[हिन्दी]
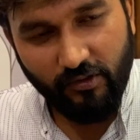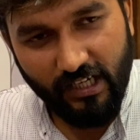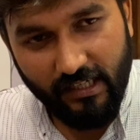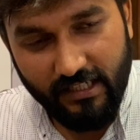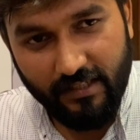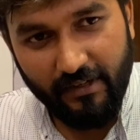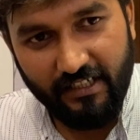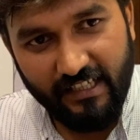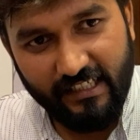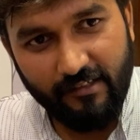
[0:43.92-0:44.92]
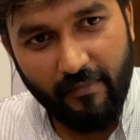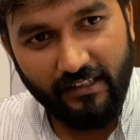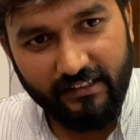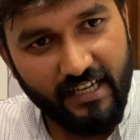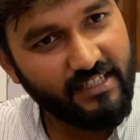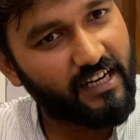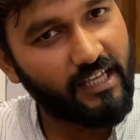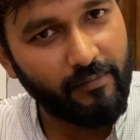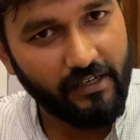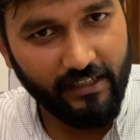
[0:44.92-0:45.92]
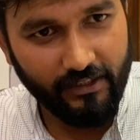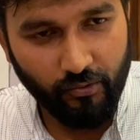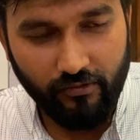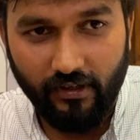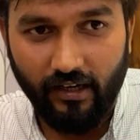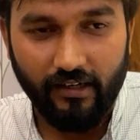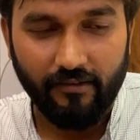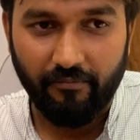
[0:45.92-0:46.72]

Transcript: मुझे इस मिट्टी की मैं देश नहीं बिकने दूंगा